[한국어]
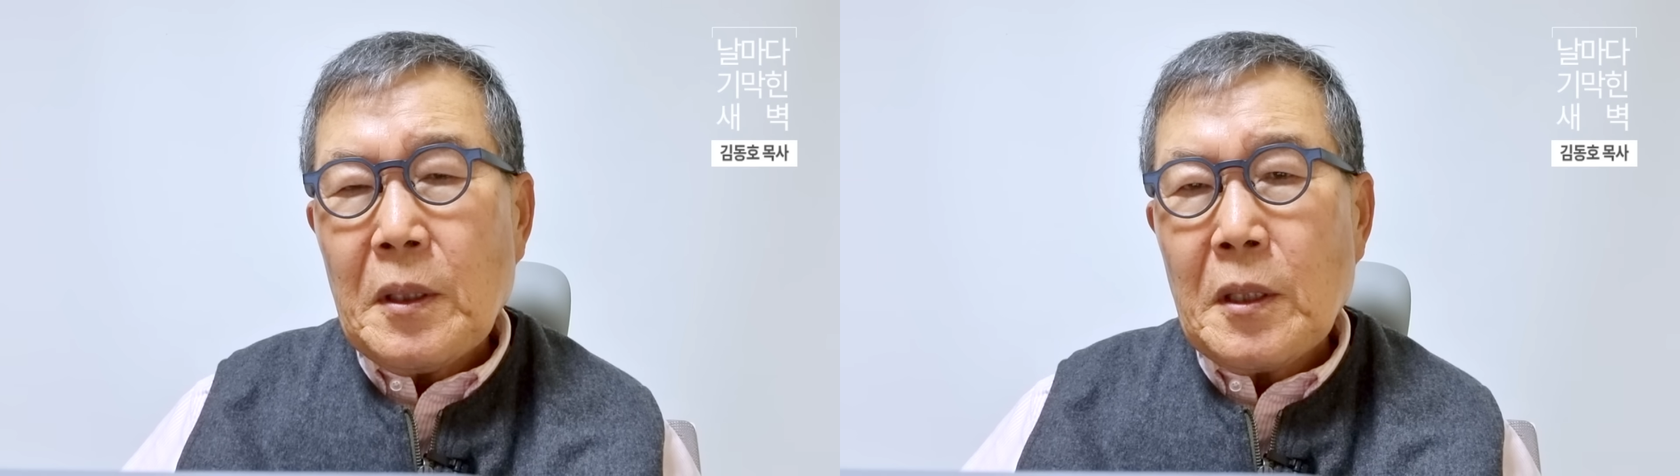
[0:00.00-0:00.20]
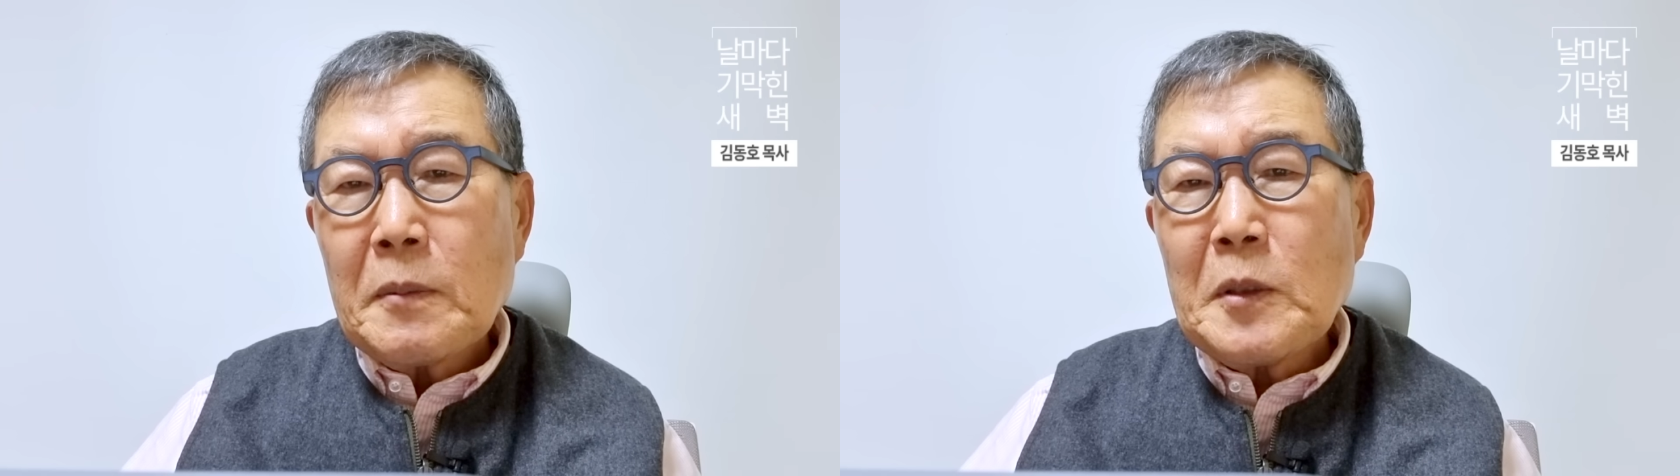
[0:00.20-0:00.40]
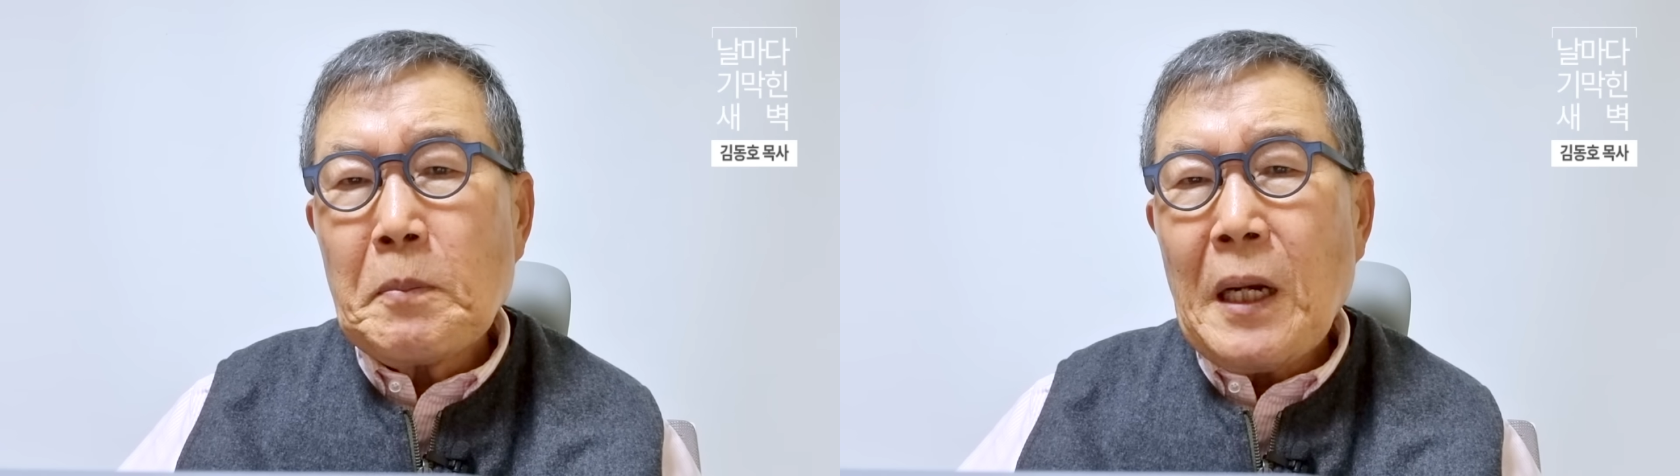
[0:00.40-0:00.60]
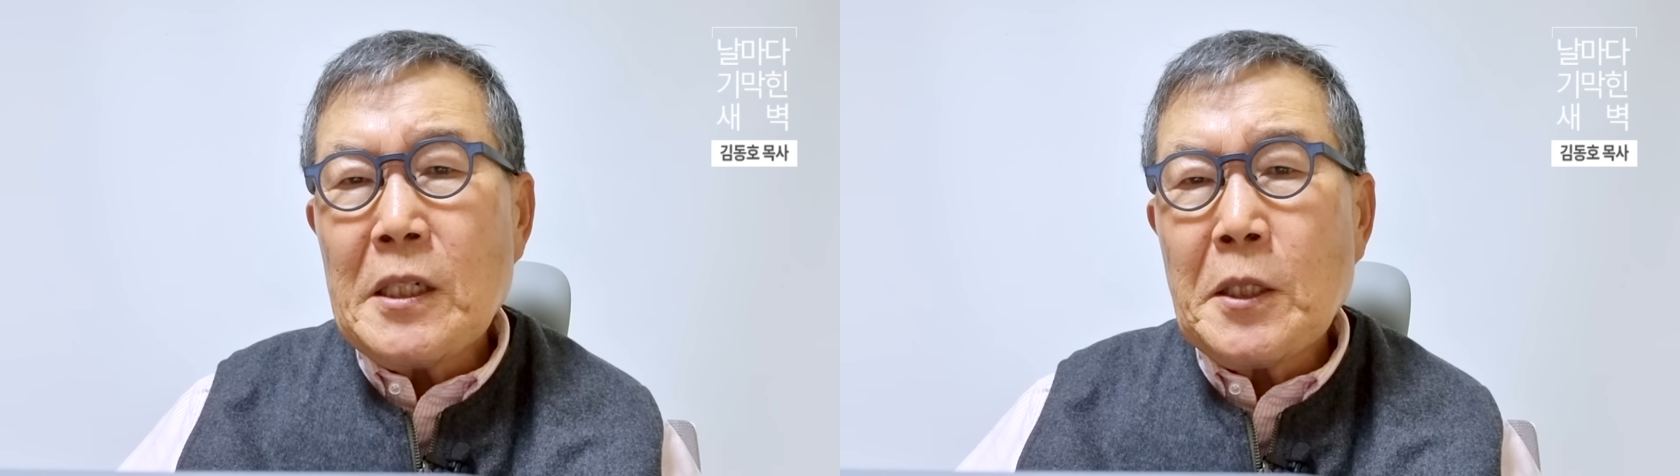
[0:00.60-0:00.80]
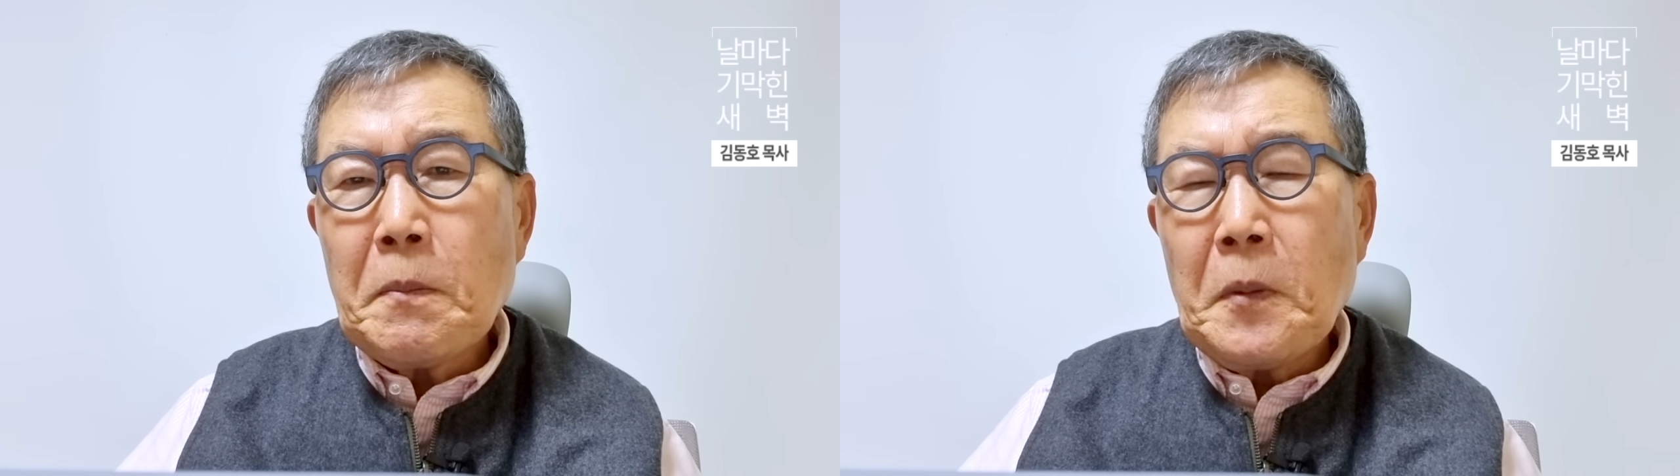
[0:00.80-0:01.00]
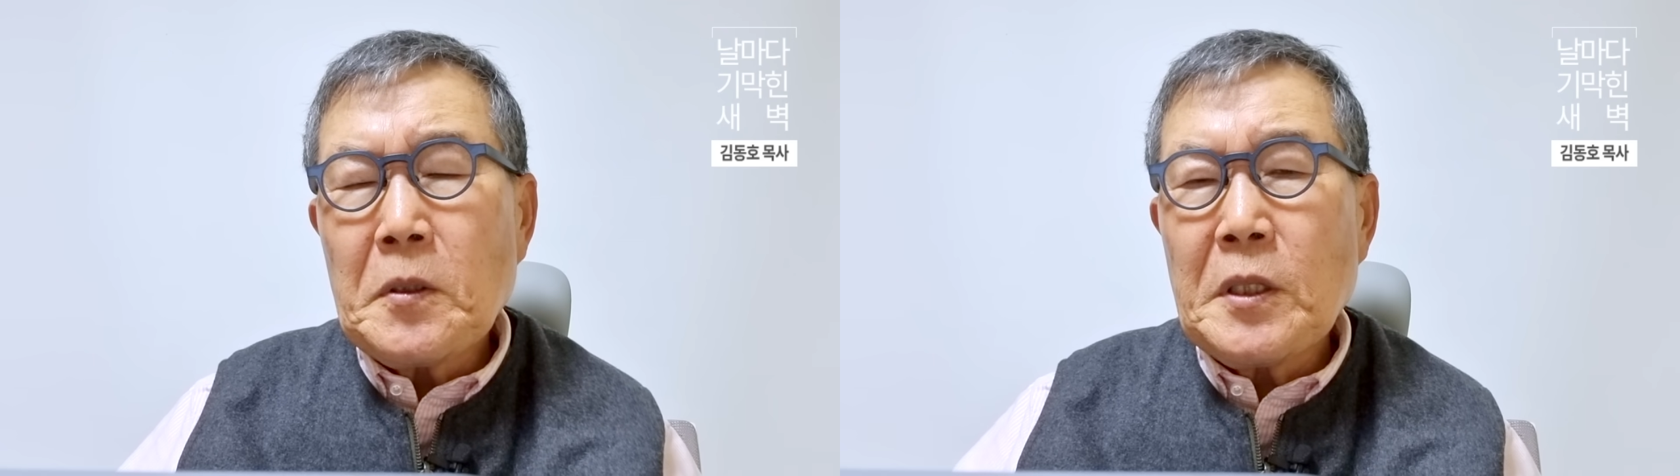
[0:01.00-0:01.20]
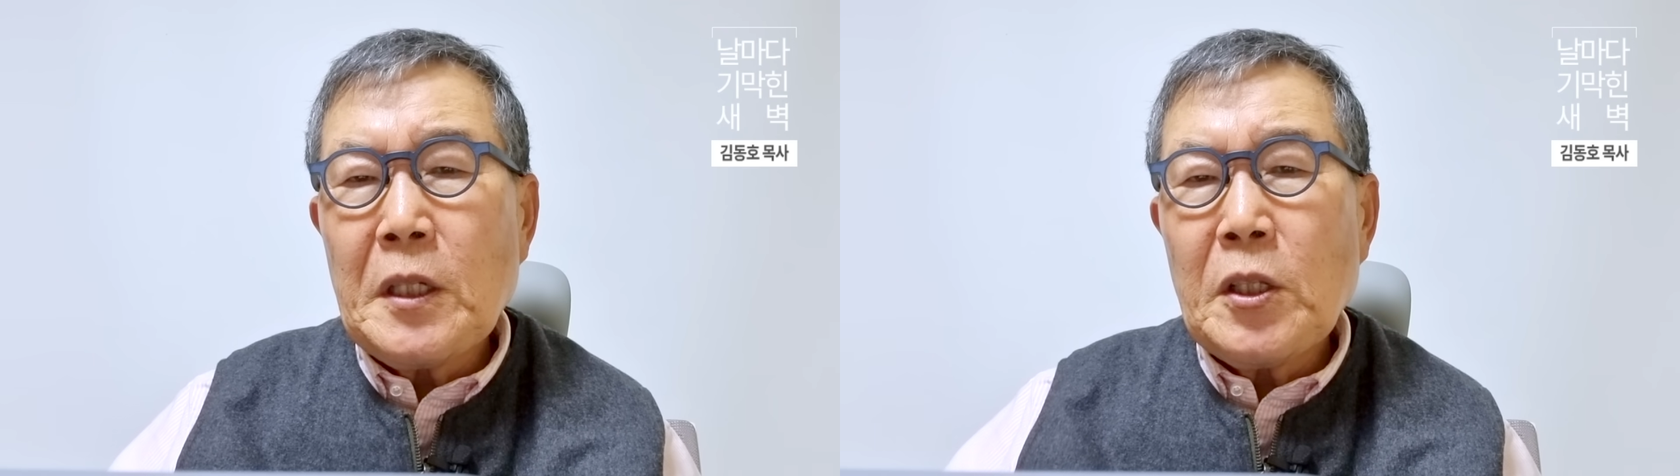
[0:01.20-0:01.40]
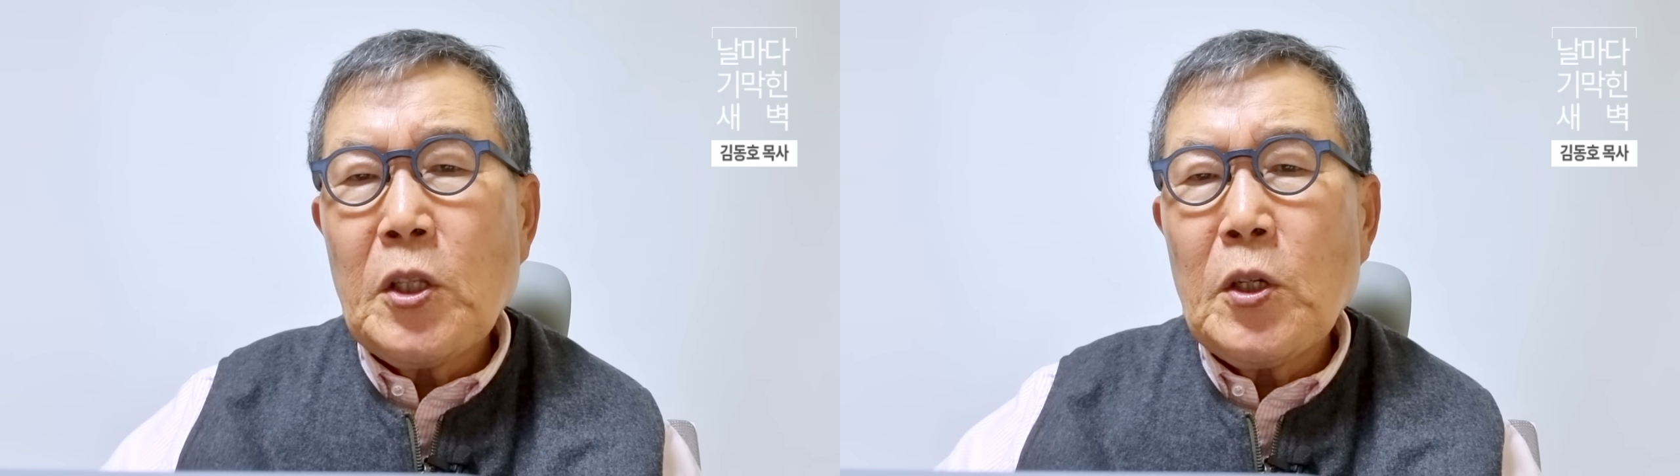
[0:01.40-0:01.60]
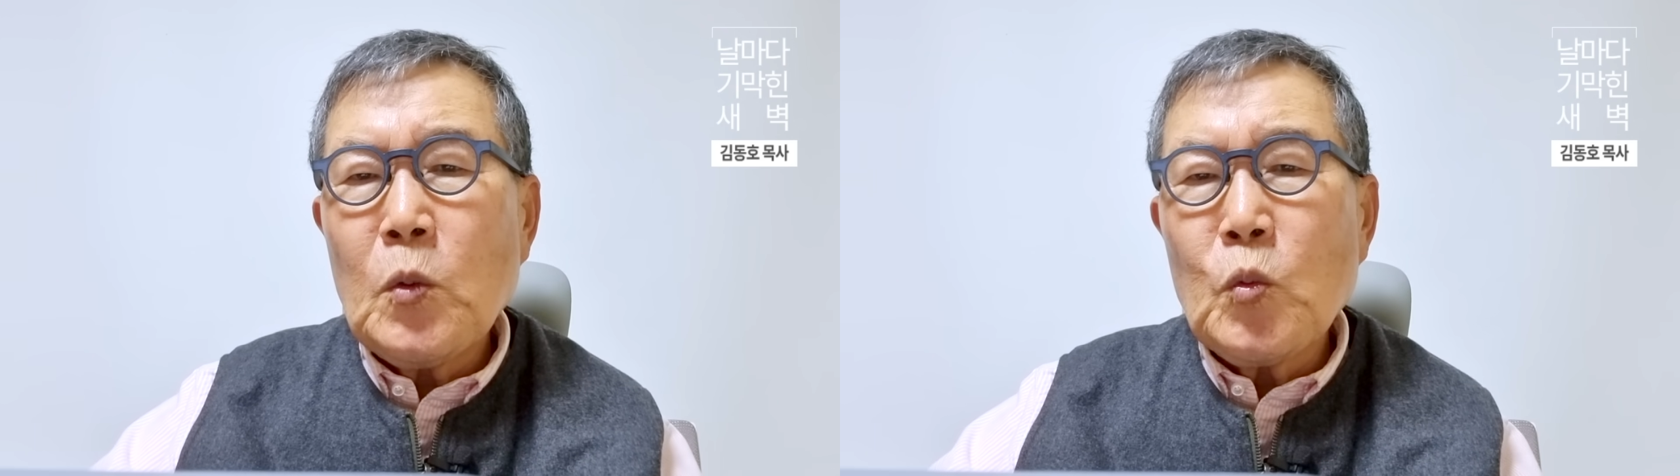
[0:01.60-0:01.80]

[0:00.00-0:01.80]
여러분 그 80%의